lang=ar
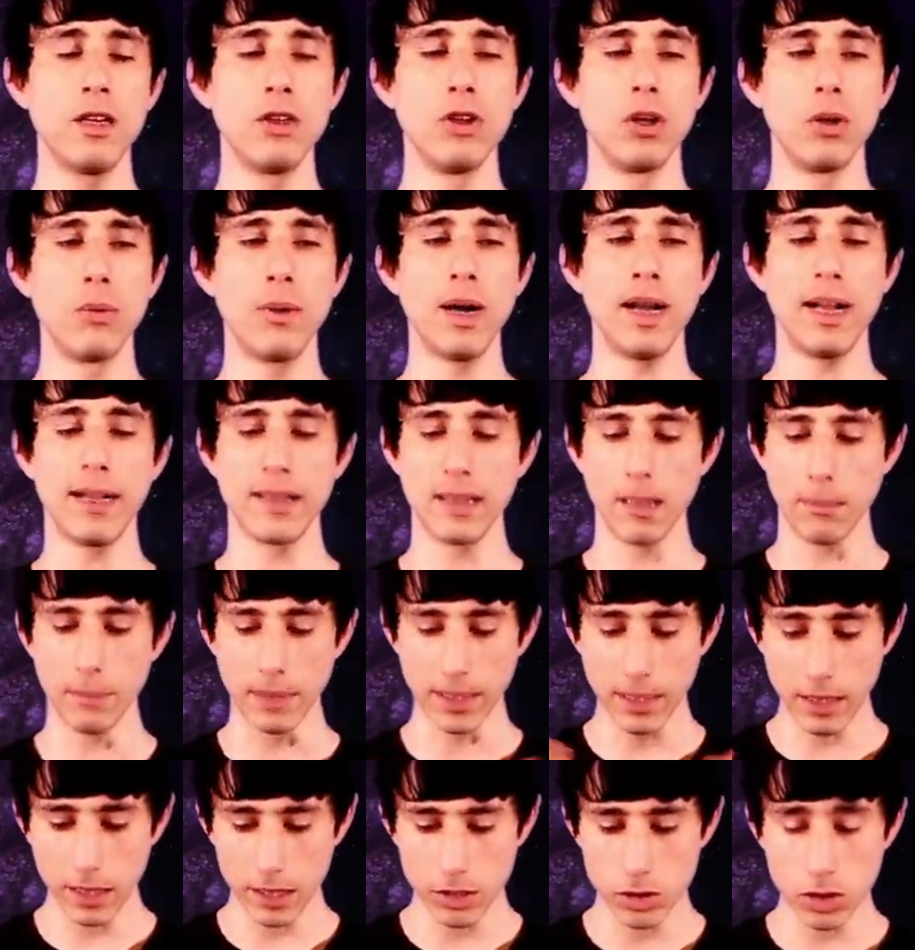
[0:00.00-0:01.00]
انه الواحد لما
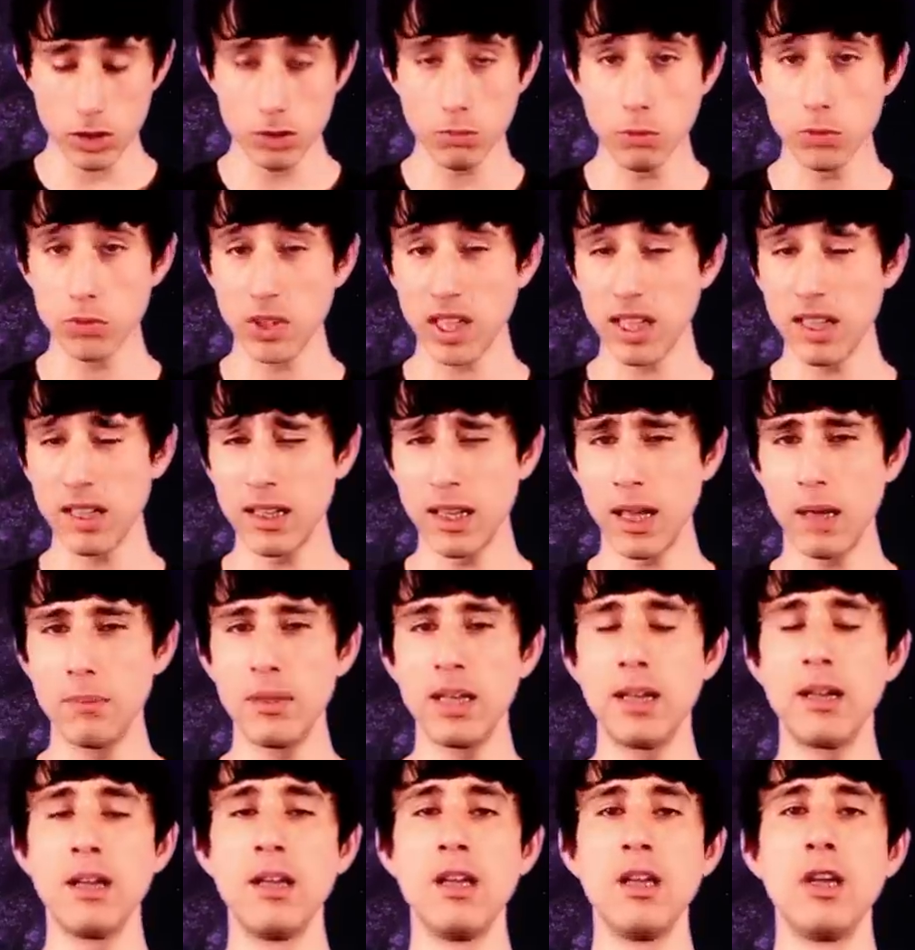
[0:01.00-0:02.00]
يرخي جسمه بشكل
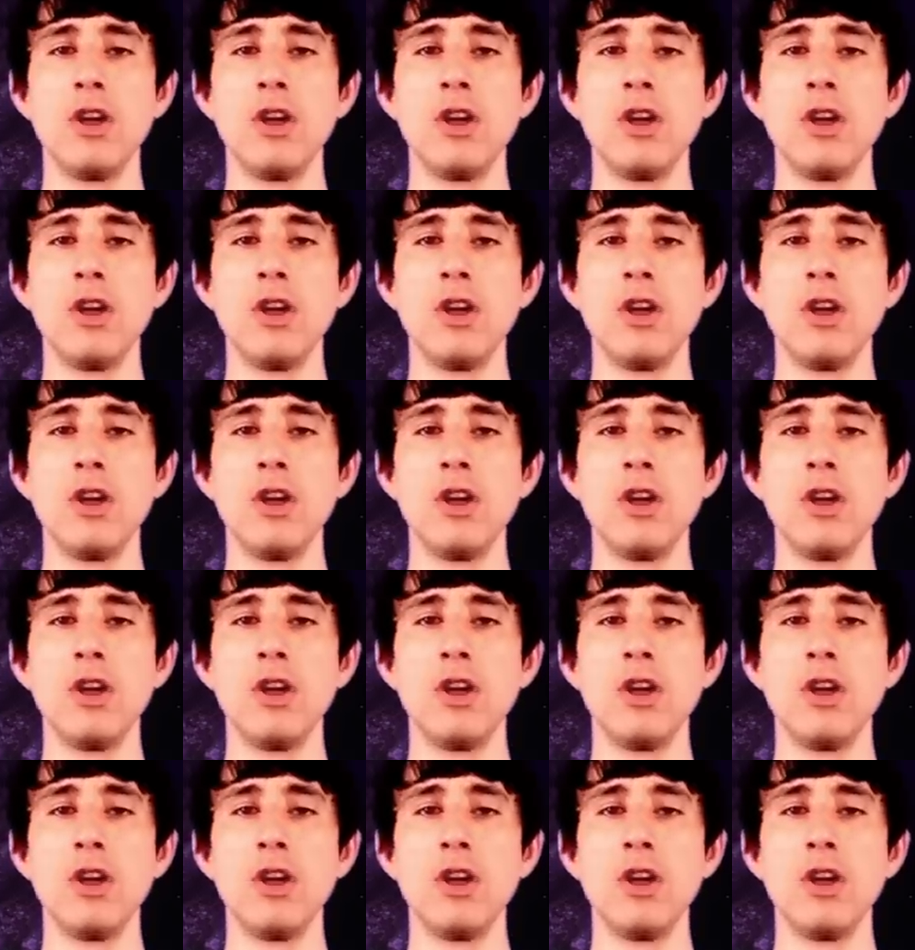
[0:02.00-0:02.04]
كامل